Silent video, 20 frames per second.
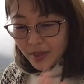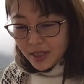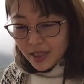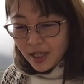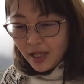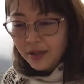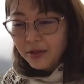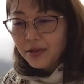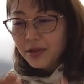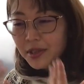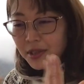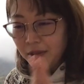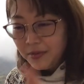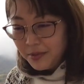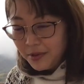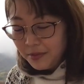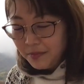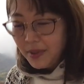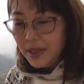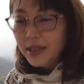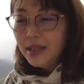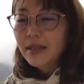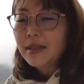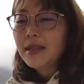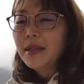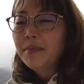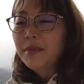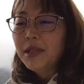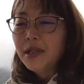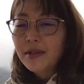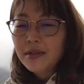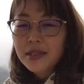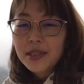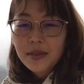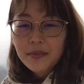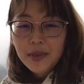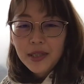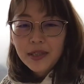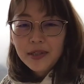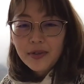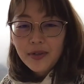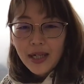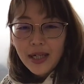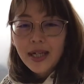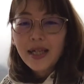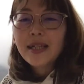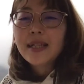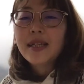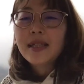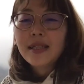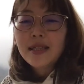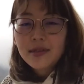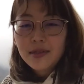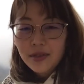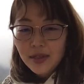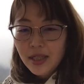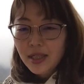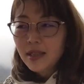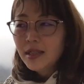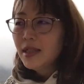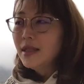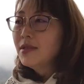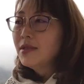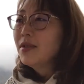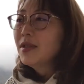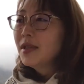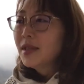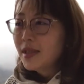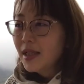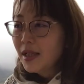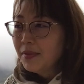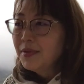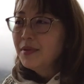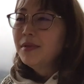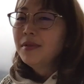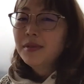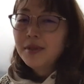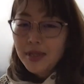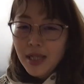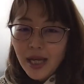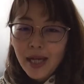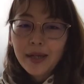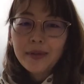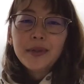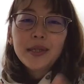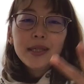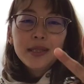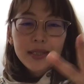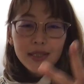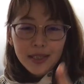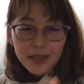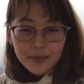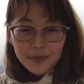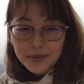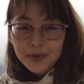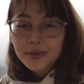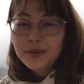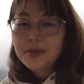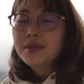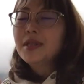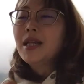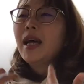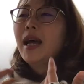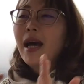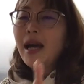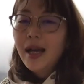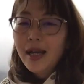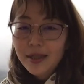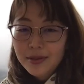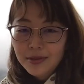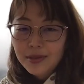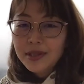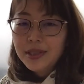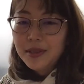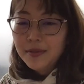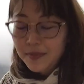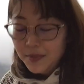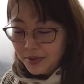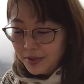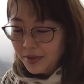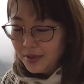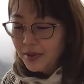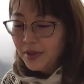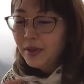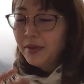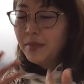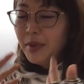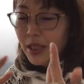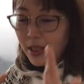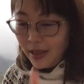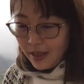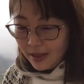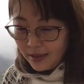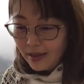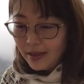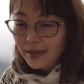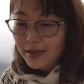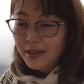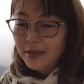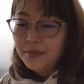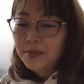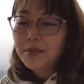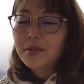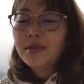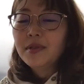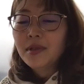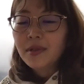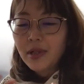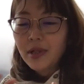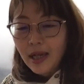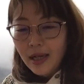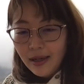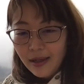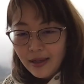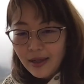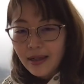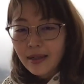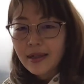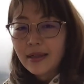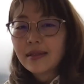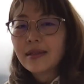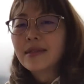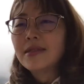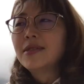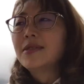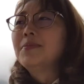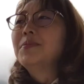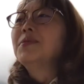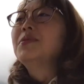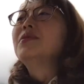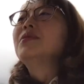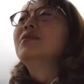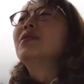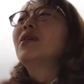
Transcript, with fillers: ちゃんと自分目線で見直してみないとわかんないですよね。で、そういった風な自分である、自分の見方、自分の考え方、自分